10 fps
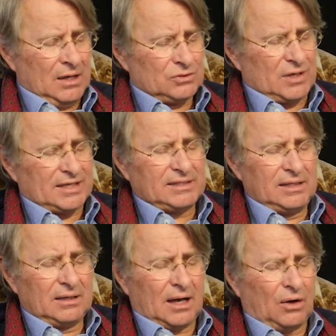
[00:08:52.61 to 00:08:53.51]
sodass
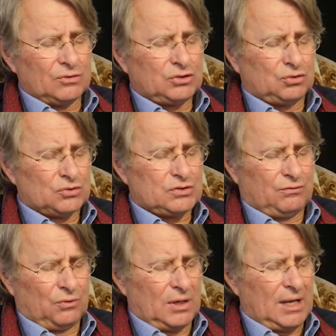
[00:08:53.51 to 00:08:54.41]
die
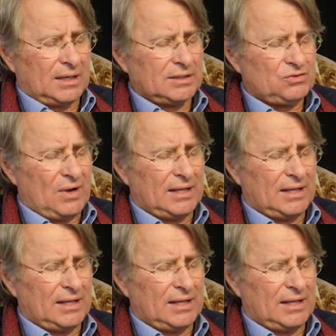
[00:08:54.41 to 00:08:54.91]
Ausschussvorlage zur